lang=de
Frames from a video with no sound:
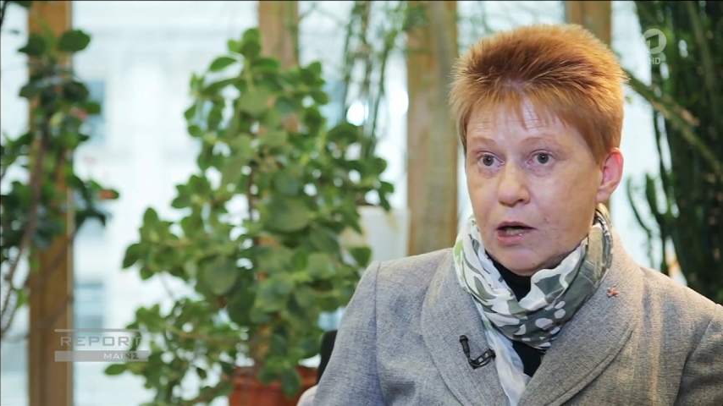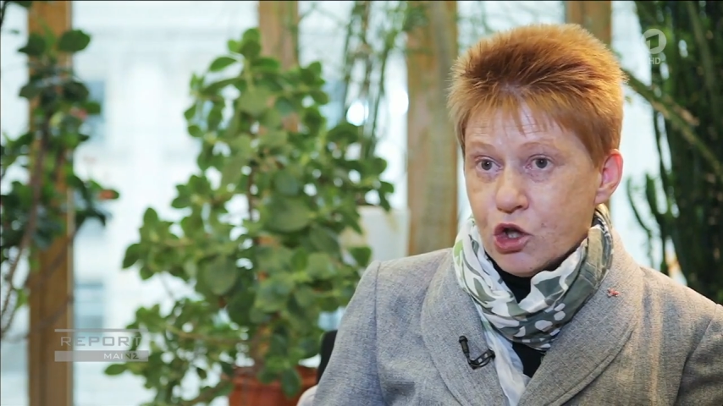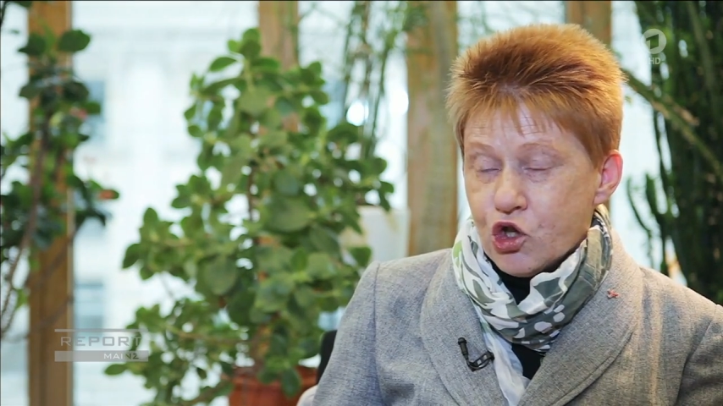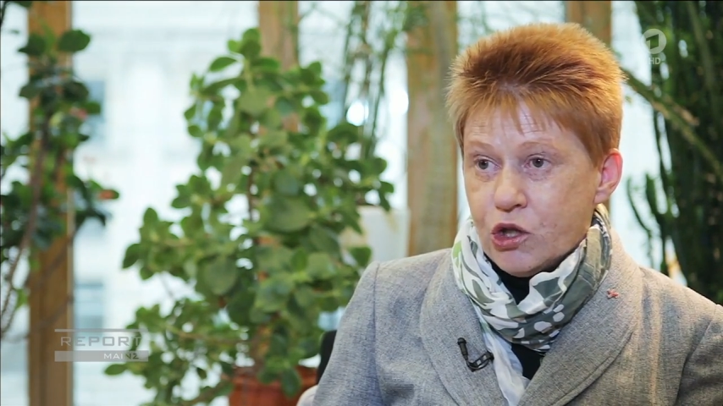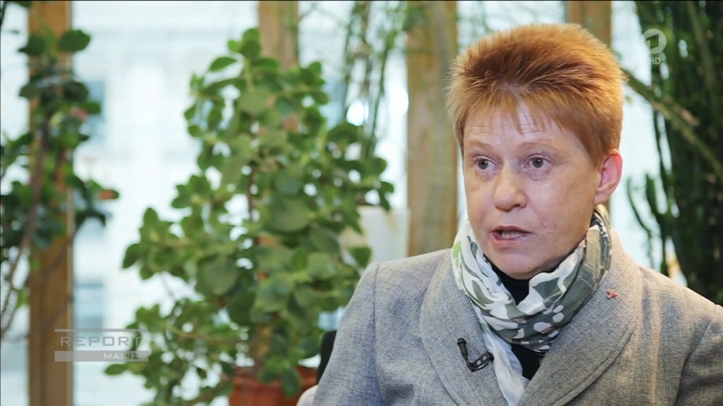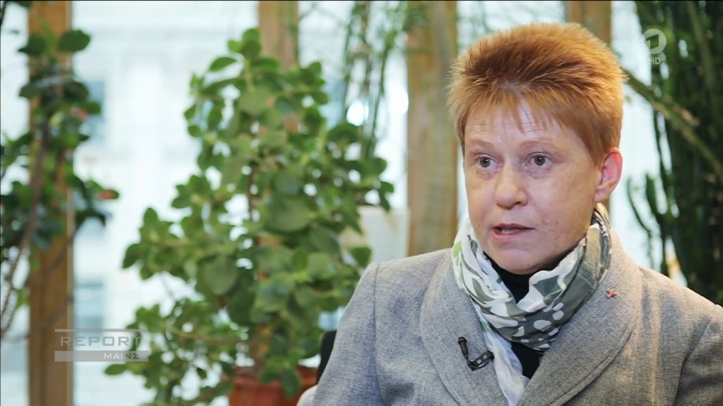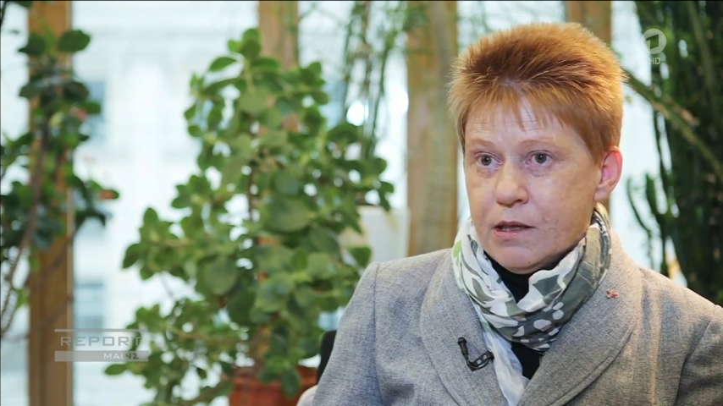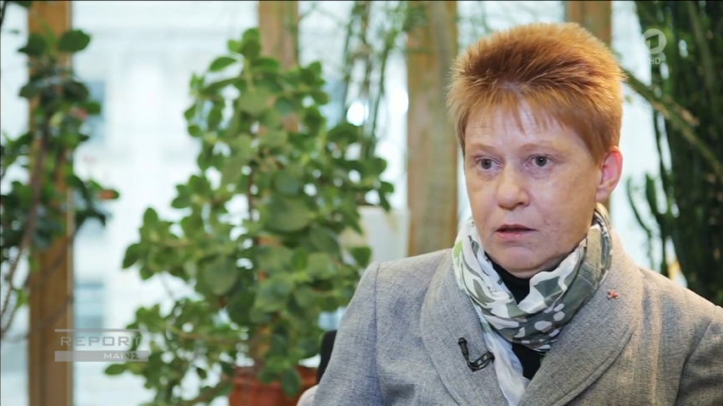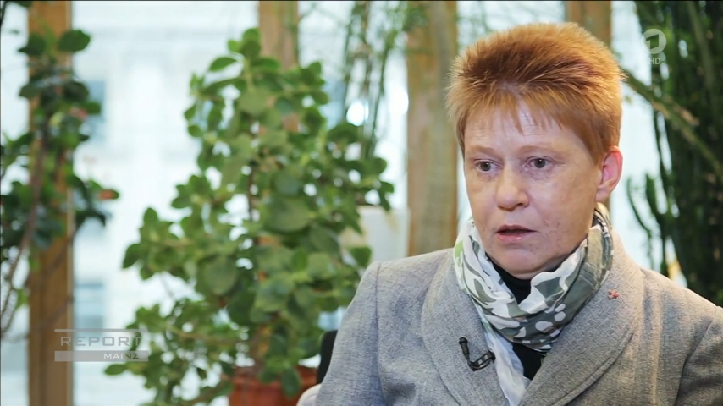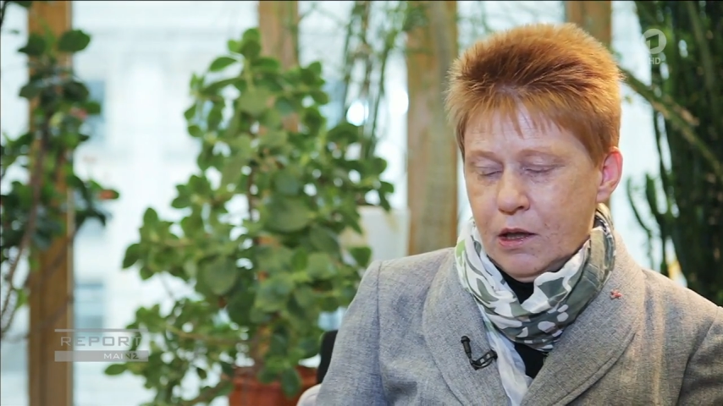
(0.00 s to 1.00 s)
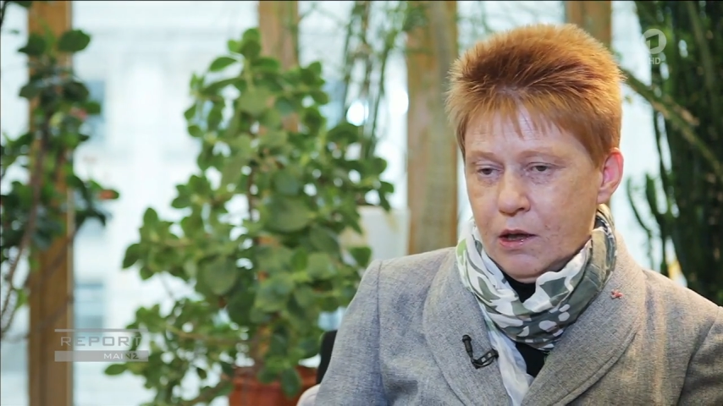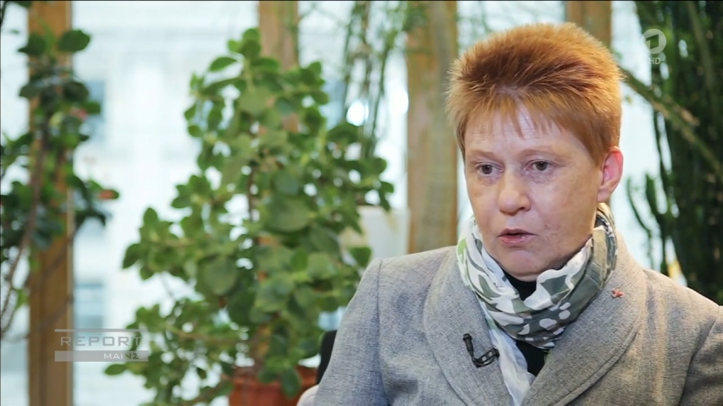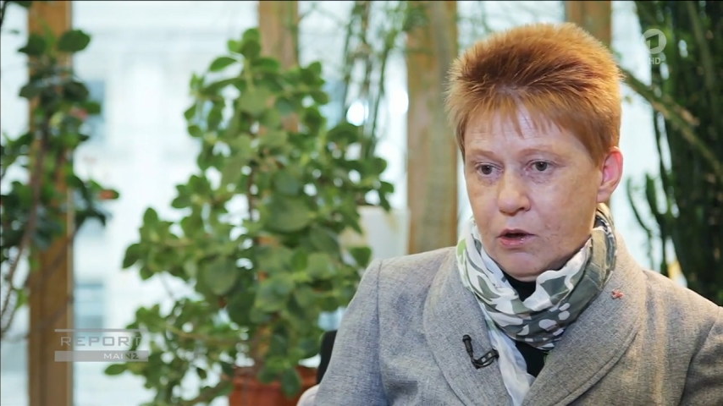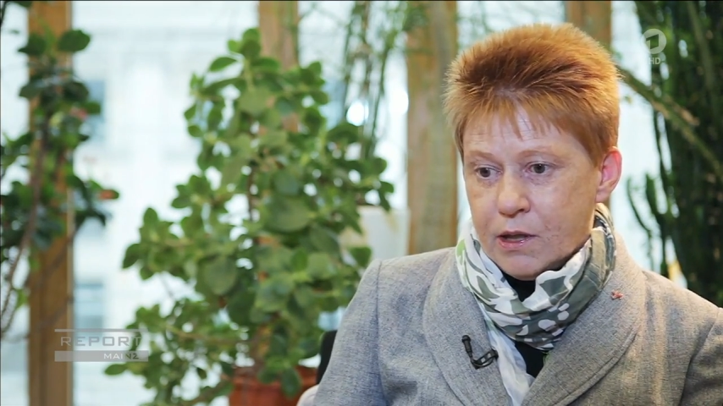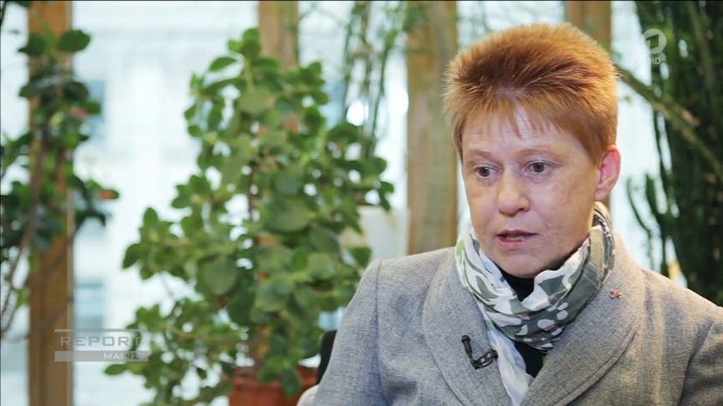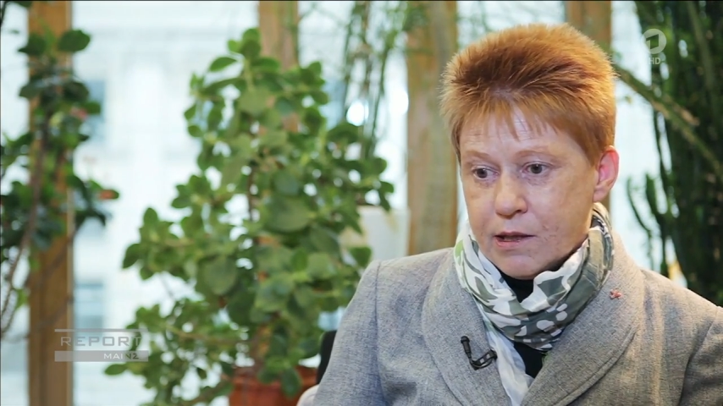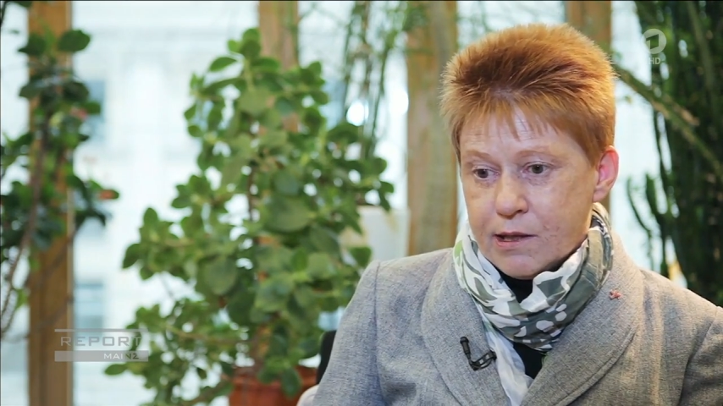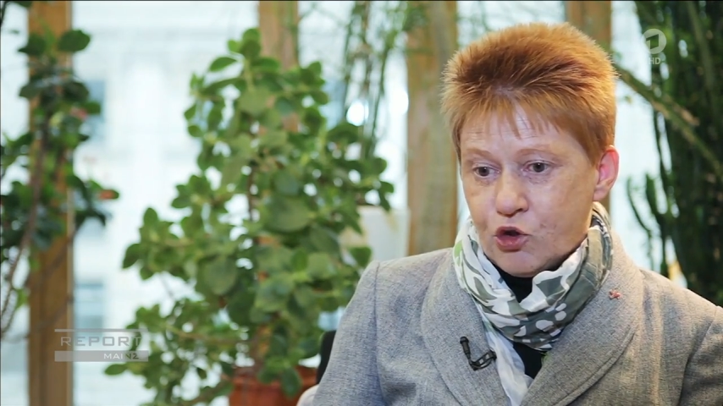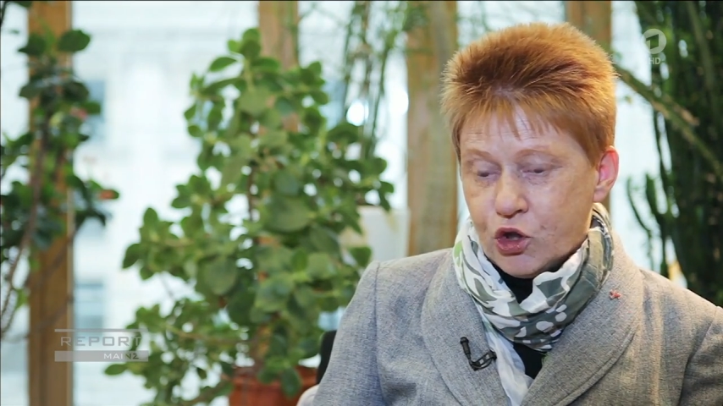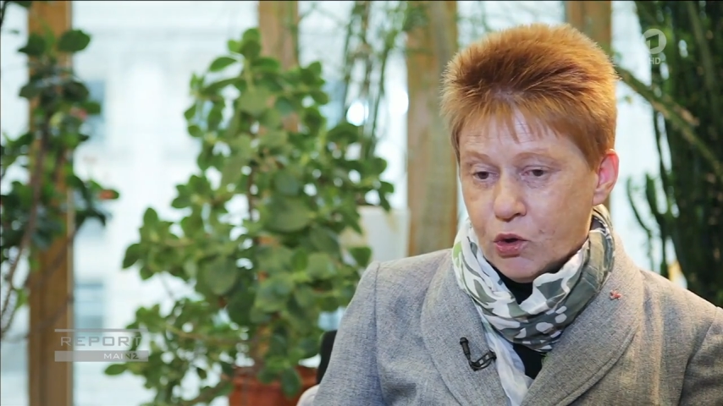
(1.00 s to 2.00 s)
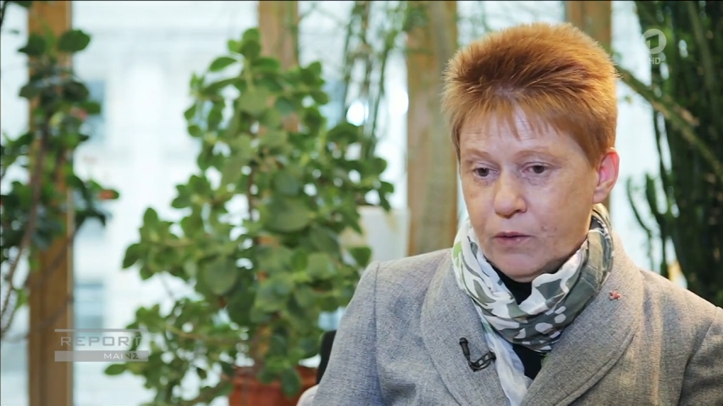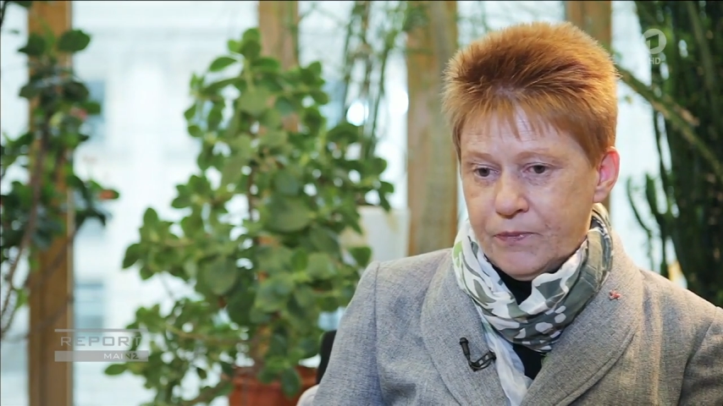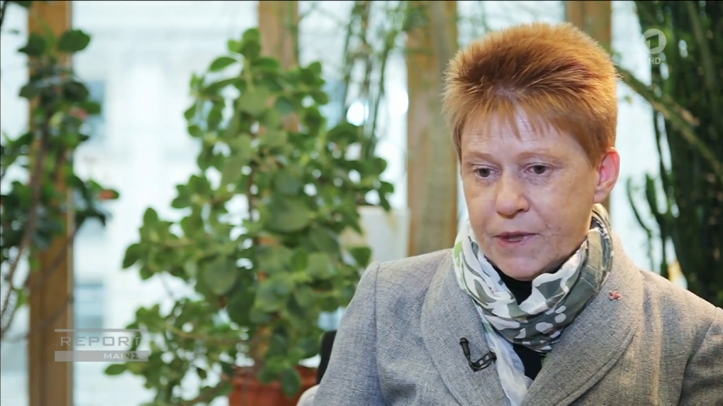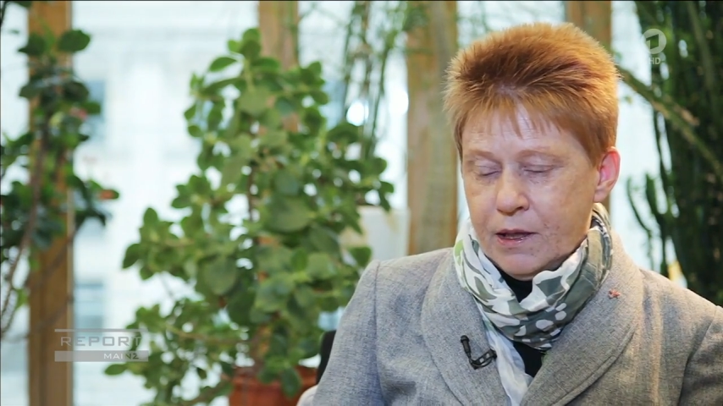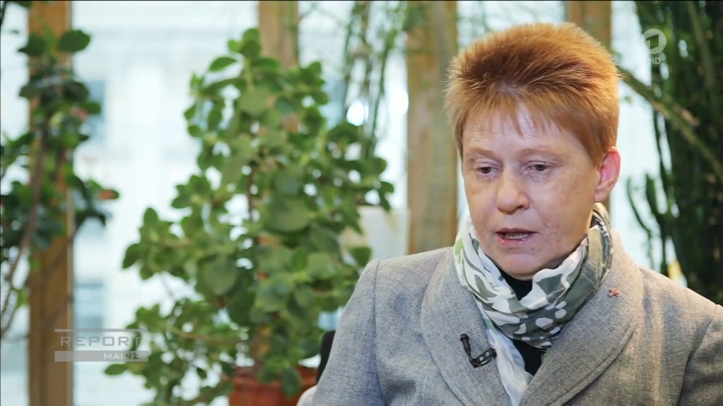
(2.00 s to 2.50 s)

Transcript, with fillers: ausschließen. Und das ist schon,